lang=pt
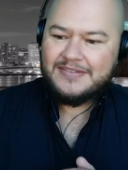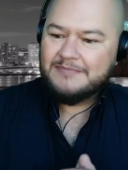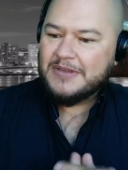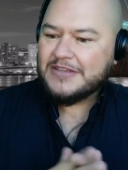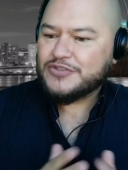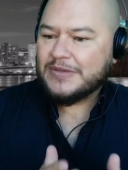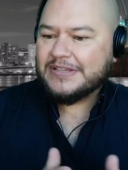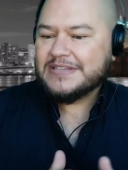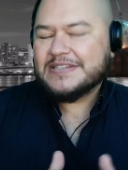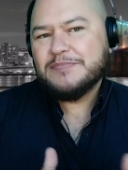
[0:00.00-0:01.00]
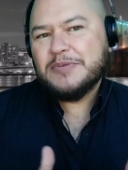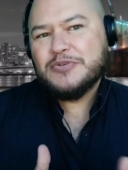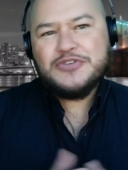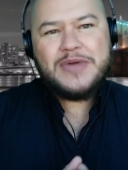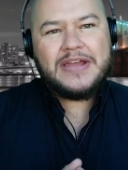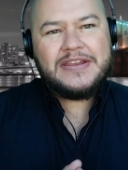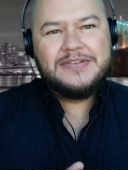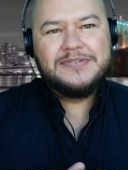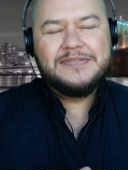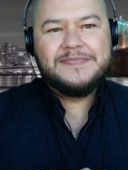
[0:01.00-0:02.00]
pela sua atenção, pelo seu
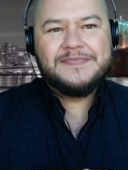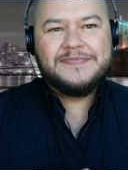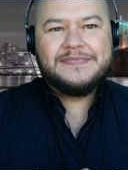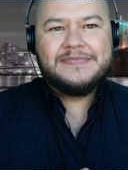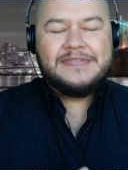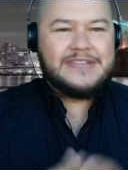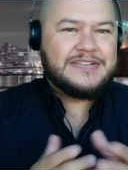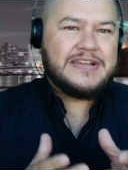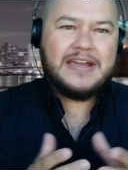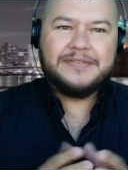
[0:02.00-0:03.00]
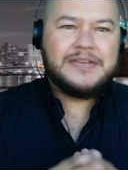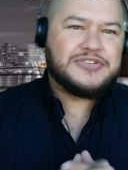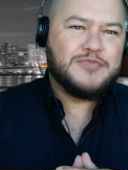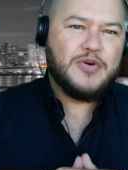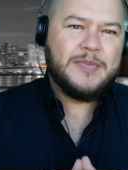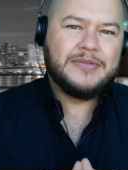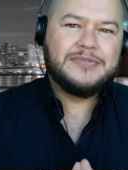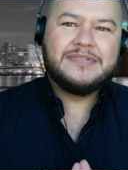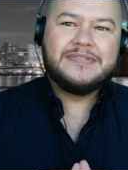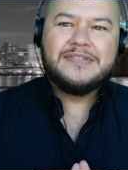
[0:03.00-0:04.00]
carinho dedicado a este momento,
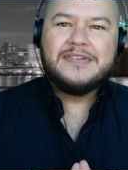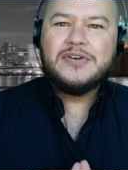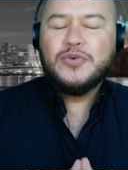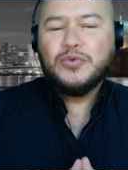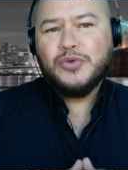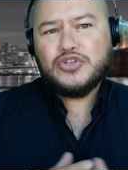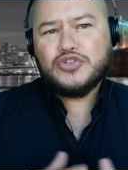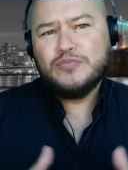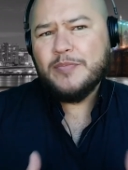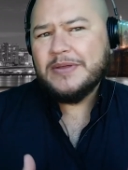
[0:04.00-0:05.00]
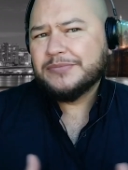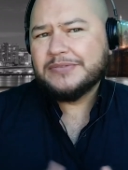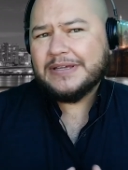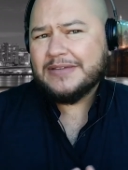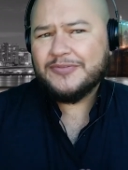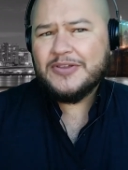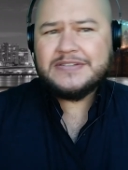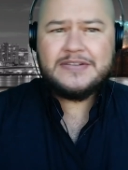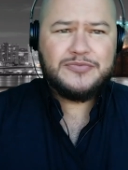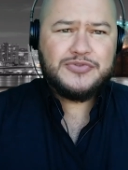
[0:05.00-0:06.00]
o nosso momento da
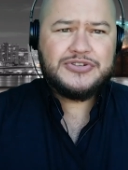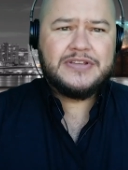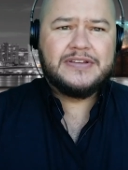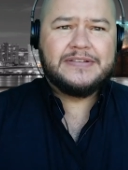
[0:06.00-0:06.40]
reflexão do dia.